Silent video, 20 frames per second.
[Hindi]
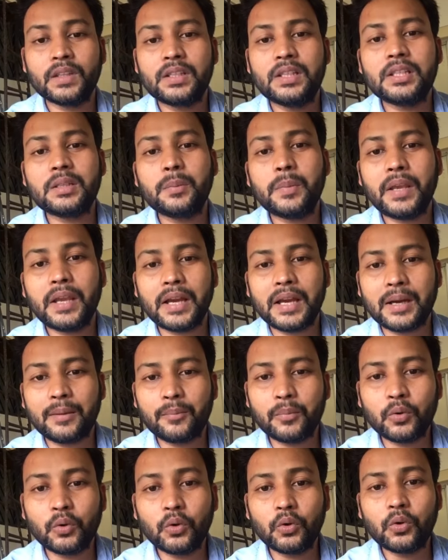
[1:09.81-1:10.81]
जिसमें
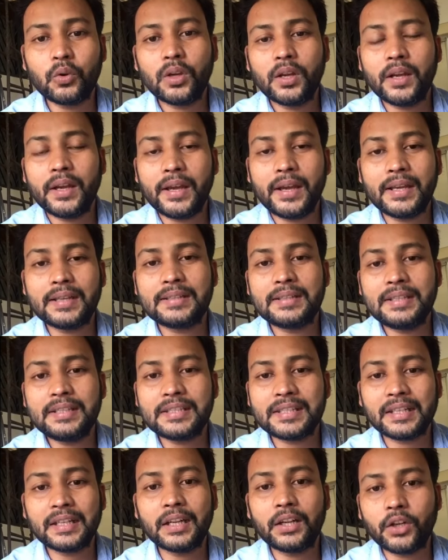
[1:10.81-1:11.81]
आपको ऐसी
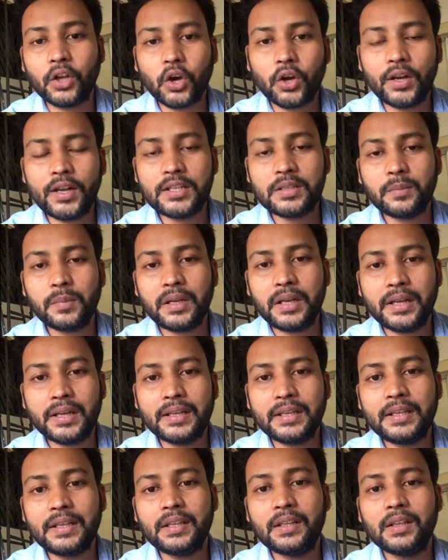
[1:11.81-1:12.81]
जनरल नॉलेज
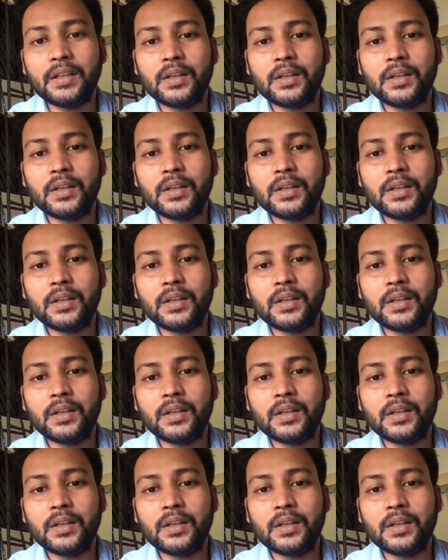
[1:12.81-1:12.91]
मिलेगी